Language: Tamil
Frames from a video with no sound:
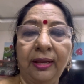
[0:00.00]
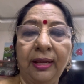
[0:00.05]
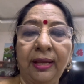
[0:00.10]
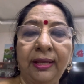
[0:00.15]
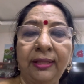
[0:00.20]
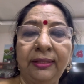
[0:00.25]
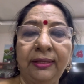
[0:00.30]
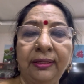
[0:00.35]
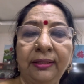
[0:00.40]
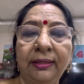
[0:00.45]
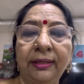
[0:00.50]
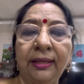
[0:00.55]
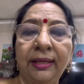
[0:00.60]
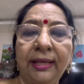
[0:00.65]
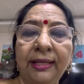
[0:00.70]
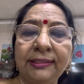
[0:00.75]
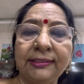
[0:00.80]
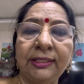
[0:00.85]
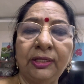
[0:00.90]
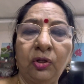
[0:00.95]
அது
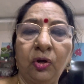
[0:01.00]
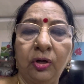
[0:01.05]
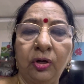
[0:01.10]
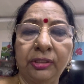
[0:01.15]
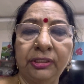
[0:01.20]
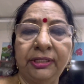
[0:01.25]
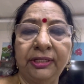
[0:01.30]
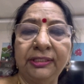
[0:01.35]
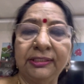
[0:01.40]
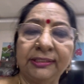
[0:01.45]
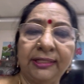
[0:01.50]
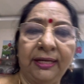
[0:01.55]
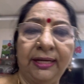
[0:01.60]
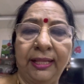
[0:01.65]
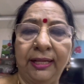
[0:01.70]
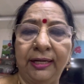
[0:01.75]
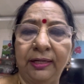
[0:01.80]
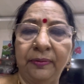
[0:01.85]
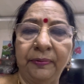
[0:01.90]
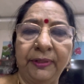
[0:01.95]
ஆஸ் அ டாக்டர்ஸ்
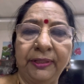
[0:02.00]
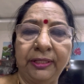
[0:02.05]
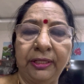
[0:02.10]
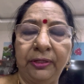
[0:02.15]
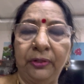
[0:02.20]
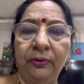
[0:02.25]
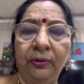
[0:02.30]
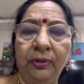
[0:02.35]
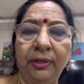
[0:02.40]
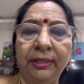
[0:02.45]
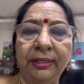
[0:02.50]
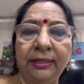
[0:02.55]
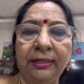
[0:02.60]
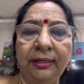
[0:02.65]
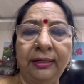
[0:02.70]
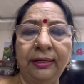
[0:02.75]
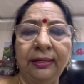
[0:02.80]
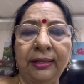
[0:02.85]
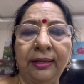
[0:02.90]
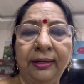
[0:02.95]
எல்லாருக்குமே தெரியும்
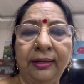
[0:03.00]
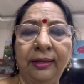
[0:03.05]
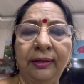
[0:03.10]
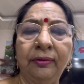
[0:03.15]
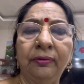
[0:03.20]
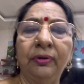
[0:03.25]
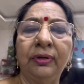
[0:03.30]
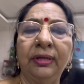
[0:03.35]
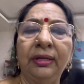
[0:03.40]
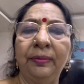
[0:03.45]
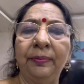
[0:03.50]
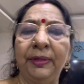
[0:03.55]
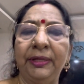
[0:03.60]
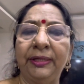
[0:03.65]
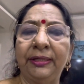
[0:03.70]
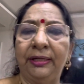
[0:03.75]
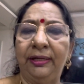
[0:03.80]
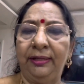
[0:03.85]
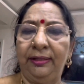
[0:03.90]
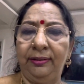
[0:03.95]
அதனால் நாங்கள் ஒரு
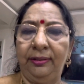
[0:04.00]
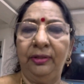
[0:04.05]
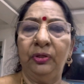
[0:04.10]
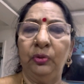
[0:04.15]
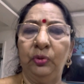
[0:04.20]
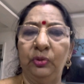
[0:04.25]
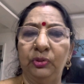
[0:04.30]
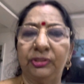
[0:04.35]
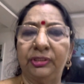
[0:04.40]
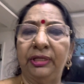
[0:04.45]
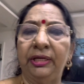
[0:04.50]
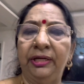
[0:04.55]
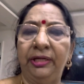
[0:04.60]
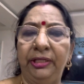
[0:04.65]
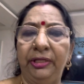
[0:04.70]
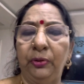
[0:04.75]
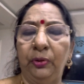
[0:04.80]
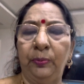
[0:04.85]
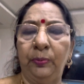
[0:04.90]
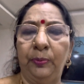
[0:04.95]
லிமிட்டட் டோஸ்
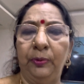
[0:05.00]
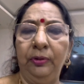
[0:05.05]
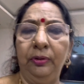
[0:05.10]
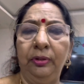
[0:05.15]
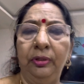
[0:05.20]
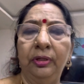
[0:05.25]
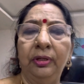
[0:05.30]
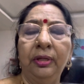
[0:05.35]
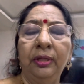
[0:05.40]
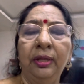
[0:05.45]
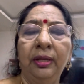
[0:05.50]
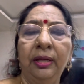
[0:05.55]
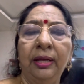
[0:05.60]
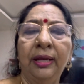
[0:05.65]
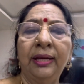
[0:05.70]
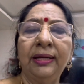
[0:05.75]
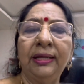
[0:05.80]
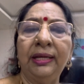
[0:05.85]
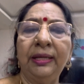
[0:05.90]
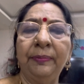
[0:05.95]
எழுதி கொடுப்போம்
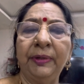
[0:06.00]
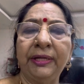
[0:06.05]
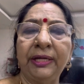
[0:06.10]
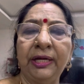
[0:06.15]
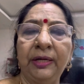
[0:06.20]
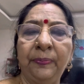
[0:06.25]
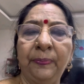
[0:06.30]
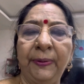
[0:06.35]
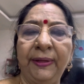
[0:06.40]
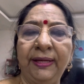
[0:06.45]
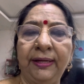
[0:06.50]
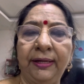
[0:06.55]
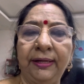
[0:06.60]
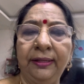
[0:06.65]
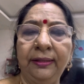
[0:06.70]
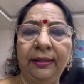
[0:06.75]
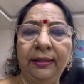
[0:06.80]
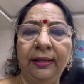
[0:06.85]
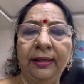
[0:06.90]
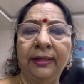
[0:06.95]
அண்ட் லிமிட்டட்
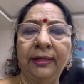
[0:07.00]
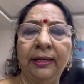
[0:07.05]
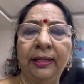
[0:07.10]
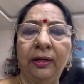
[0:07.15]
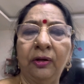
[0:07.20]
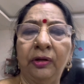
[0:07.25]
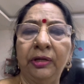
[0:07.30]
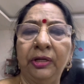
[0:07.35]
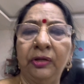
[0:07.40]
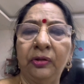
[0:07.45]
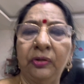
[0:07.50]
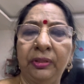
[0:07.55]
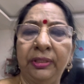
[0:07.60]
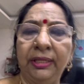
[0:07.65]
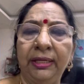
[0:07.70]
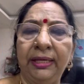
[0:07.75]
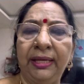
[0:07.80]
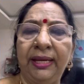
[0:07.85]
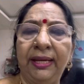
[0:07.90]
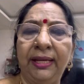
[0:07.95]
பீரியடு அண்ட் அக்கார்டிங் டு த
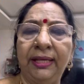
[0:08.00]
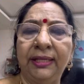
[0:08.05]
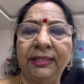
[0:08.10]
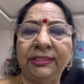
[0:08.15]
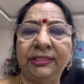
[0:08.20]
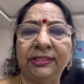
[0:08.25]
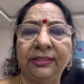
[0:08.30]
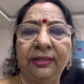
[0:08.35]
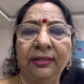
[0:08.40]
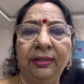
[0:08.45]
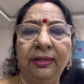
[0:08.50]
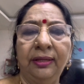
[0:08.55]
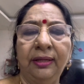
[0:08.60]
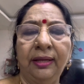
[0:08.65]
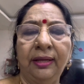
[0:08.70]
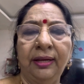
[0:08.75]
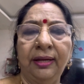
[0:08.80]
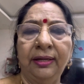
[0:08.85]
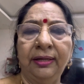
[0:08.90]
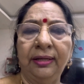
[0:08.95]
ஏஜ்
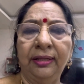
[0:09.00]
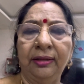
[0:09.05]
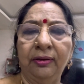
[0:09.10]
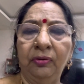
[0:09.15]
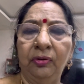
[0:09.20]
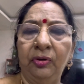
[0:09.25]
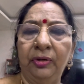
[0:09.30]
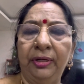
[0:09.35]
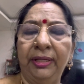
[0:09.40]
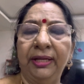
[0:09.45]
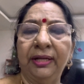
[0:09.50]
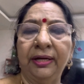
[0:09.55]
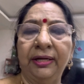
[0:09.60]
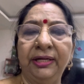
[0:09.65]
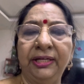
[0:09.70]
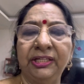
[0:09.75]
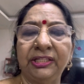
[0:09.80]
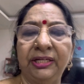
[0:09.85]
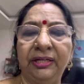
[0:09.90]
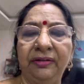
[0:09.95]
அண்டு அவங்களுடைய
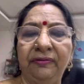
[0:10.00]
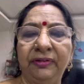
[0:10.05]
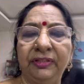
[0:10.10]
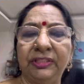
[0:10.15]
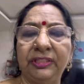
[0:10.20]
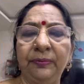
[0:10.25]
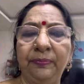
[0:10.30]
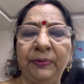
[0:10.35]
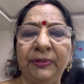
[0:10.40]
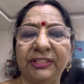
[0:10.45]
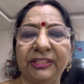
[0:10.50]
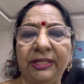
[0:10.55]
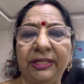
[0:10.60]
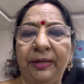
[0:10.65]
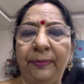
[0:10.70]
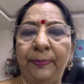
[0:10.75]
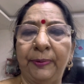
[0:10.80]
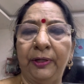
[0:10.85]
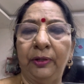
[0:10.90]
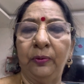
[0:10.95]
கண்டிஷனை வச்சு
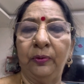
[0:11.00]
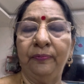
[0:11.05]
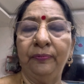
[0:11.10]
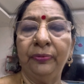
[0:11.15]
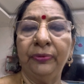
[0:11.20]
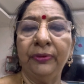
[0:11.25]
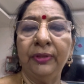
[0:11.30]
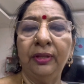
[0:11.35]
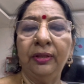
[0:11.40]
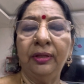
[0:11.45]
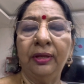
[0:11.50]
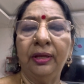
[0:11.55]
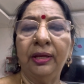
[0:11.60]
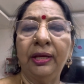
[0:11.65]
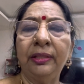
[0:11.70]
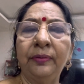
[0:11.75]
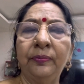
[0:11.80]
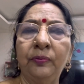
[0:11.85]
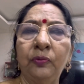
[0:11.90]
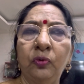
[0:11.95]
ப்ரிஸ்கிரைப் பண்ணுவோம்
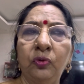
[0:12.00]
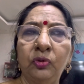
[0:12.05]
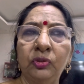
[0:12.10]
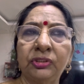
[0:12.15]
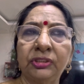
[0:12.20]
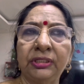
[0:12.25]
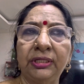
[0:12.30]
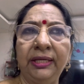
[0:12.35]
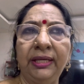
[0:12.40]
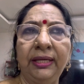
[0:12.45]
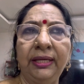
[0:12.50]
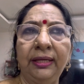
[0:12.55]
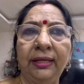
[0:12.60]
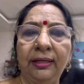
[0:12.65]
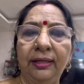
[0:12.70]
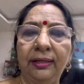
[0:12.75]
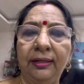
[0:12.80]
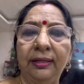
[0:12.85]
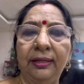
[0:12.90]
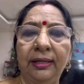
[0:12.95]
அது மோஸ்ட்லி
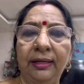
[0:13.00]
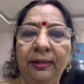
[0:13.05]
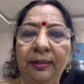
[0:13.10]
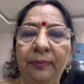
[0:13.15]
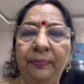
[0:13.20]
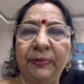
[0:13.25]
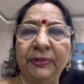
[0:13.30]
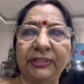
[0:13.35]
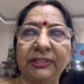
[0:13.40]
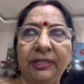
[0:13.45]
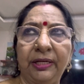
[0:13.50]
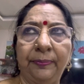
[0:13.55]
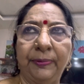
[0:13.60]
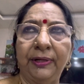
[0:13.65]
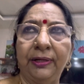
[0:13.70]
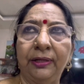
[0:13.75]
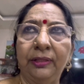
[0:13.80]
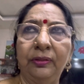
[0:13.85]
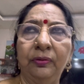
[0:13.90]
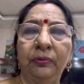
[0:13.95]
நாங்கள் ப்ரிஸ்கிரைப்
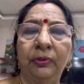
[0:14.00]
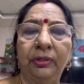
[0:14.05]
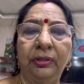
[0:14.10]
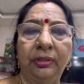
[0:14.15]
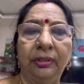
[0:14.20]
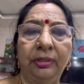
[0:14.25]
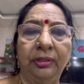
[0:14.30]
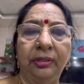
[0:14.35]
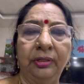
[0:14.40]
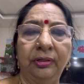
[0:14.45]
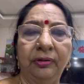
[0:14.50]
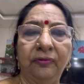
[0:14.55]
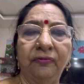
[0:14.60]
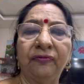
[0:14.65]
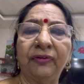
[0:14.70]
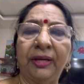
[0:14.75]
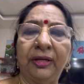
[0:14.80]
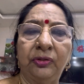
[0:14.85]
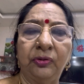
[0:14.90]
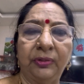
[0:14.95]
பண்ணுறது ஒரு
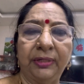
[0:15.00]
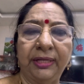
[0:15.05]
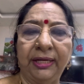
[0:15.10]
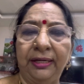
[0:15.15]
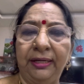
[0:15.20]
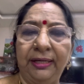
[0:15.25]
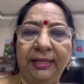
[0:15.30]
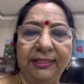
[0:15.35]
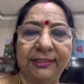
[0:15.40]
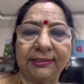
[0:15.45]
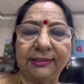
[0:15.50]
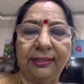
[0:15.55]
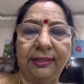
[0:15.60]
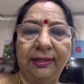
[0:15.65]
ஃபைவ் டு டென் டேஸ்